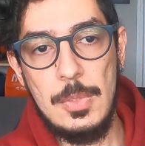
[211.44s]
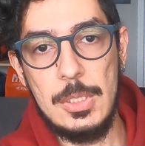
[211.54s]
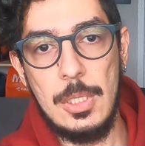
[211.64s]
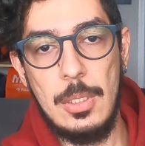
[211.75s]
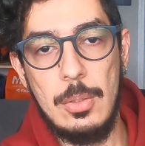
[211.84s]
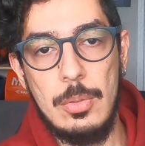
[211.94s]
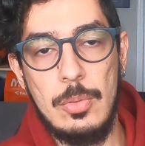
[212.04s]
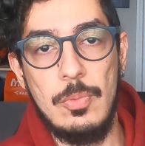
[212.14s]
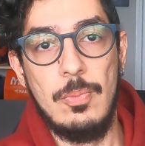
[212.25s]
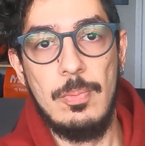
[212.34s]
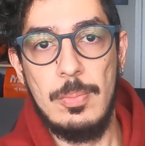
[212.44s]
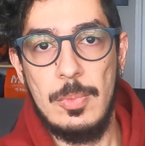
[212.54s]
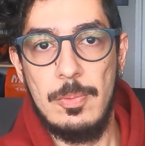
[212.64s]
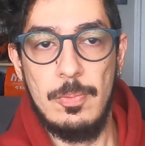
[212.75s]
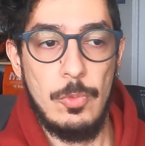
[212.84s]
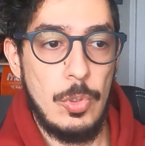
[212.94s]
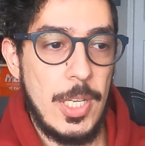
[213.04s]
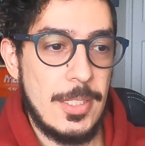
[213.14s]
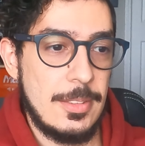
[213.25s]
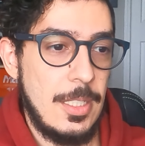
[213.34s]
Então, vou
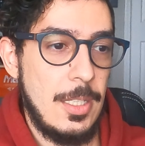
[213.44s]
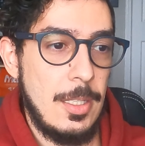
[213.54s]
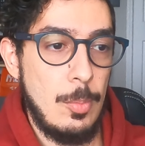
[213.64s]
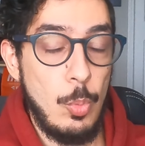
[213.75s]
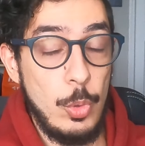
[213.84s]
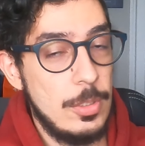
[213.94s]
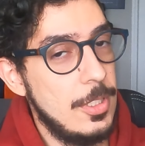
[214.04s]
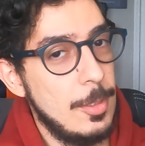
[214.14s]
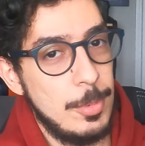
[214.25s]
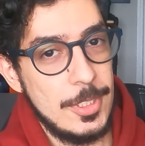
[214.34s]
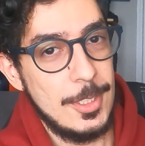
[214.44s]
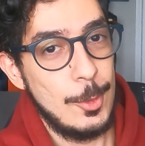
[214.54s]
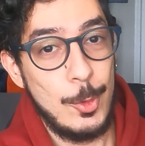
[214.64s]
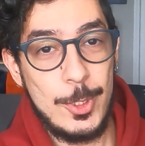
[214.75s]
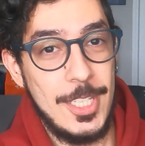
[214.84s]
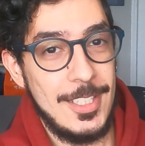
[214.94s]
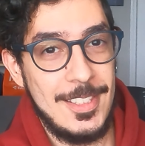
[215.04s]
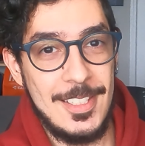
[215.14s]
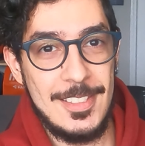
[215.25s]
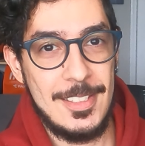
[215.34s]
gastar muito tempo andando com
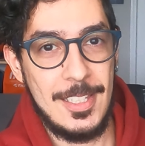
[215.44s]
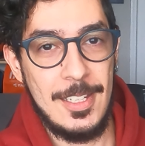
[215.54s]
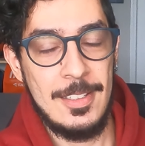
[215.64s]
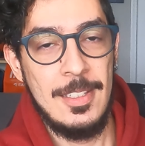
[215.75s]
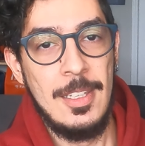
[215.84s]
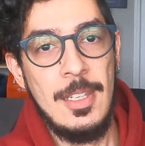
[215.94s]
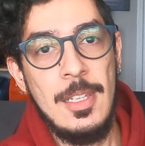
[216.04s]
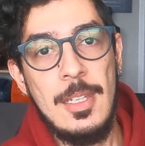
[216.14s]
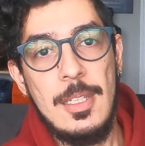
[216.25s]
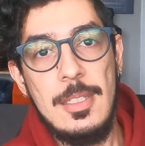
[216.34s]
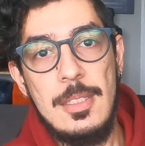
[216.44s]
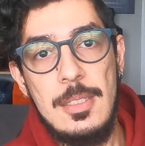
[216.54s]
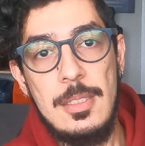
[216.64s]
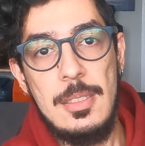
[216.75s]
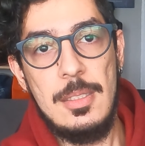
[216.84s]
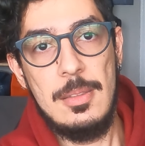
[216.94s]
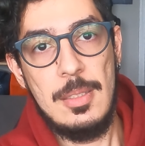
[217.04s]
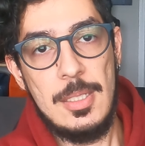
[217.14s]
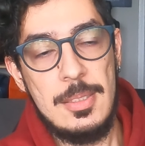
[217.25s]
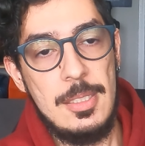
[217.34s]
certeza lá. E
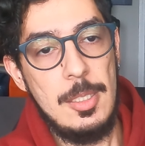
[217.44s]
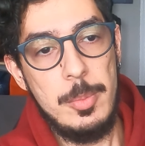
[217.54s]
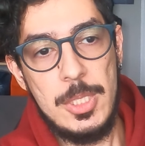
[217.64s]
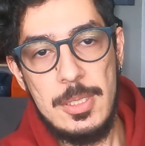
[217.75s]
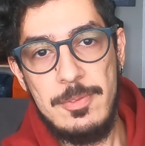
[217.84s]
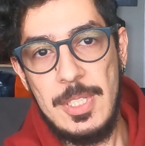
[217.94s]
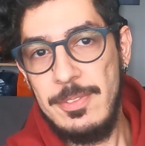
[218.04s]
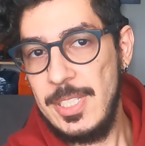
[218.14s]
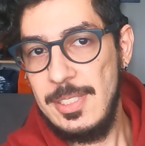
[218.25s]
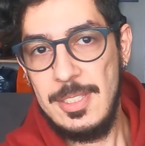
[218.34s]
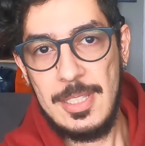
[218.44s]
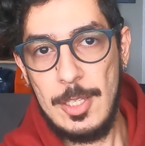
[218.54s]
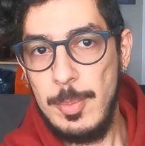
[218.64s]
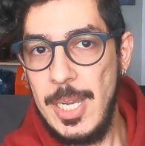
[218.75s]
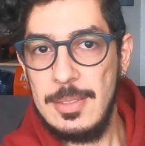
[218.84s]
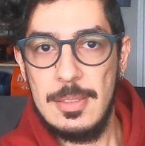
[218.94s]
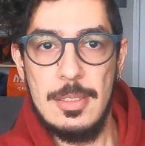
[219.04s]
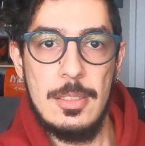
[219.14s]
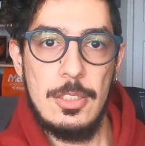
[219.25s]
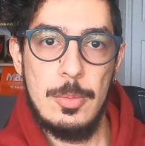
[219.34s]
a SEMA tem facilitado
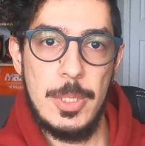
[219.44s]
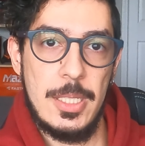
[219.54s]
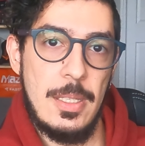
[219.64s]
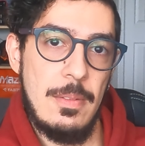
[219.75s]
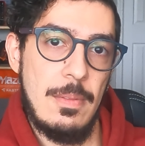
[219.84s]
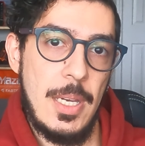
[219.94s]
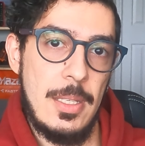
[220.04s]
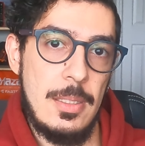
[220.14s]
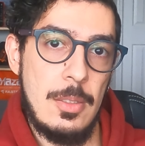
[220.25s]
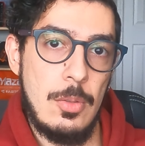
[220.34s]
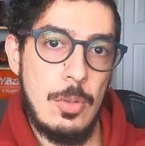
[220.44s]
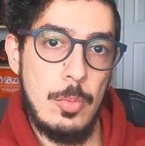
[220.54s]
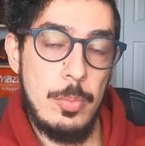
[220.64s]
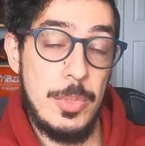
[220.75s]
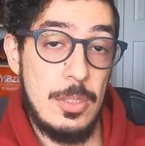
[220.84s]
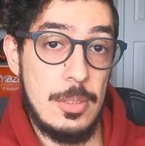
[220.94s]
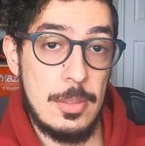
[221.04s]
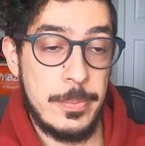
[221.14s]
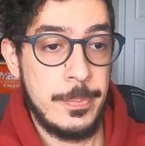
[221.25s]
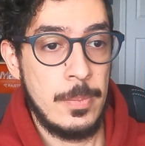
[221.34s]
bastante para quem vai ir como mídia.
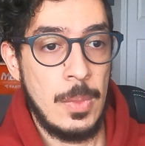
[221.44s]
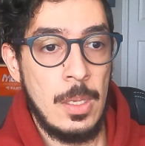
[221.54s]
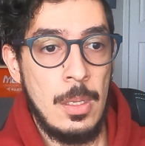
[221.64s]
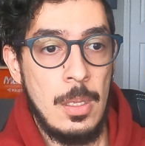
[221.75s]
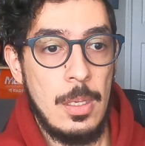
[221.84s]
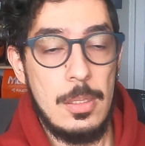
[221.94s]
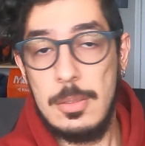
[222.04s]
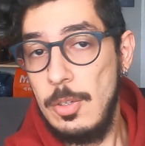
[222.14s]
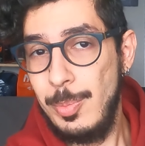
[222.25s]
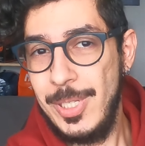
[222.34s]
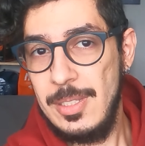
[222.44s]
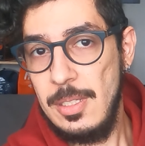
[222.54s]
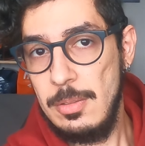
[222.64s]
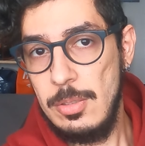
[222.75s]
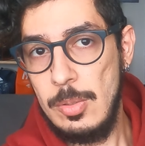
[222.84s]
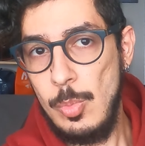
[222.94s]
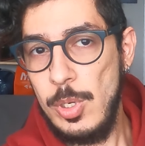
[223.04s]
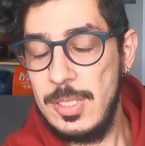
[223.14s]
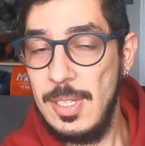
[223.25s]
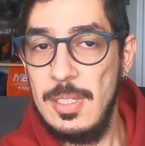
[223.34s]
Então eu pretendo
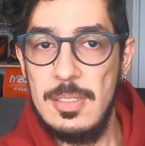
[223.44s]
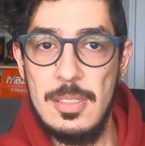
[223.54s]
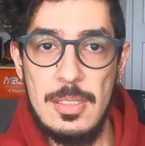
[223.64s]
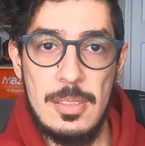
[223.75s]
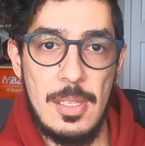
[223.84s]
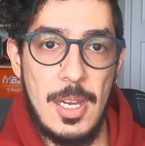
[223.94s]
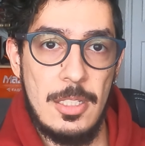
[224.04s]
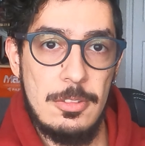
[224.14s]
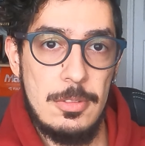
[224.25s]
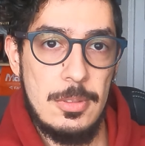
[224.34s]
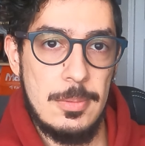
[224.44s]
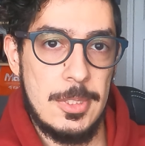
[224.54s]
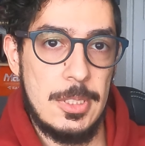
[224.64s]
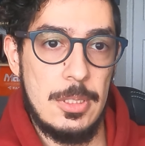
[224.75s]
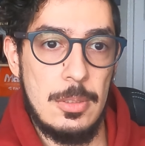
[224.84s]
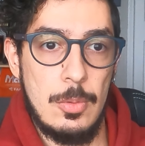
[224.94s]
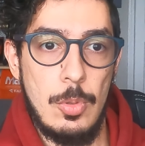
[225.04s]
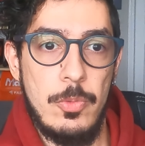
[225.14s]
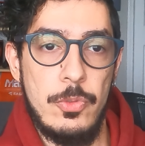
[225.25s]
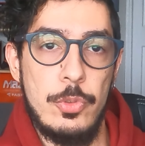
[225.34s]
mostrar esse lado, assim,
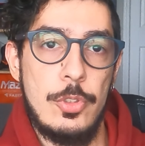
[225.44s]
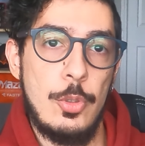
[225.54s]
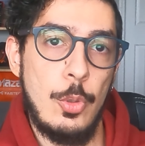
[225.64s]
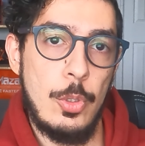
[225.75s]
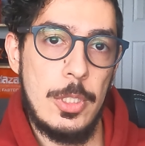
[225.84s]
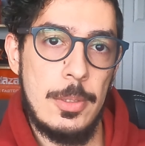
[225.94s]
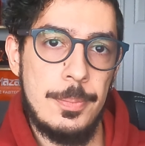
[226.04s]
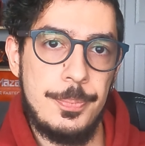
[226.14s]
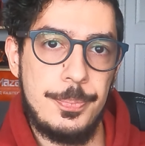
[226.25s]
como funciona,